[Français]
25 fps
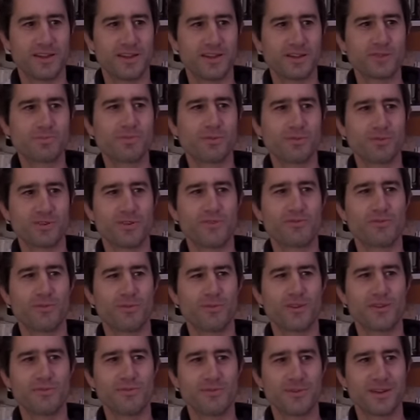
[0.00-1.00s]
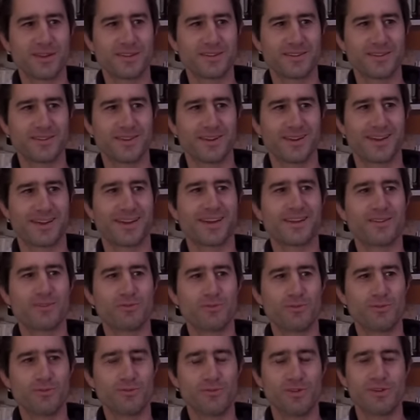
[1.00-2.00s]
et je pense qu'il faut en effet être
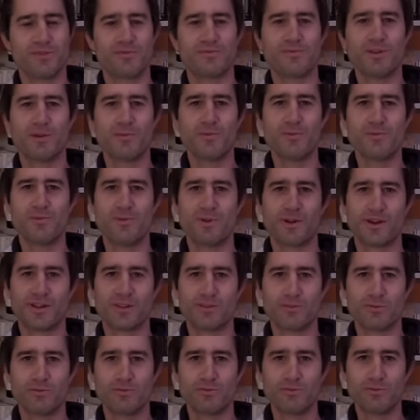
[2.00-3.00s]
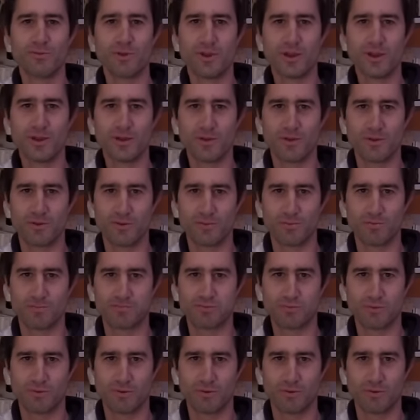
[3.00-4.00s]
résolu et fermement résolu euh,
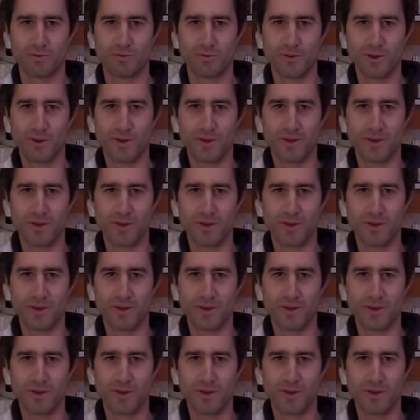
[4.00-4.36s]
pour...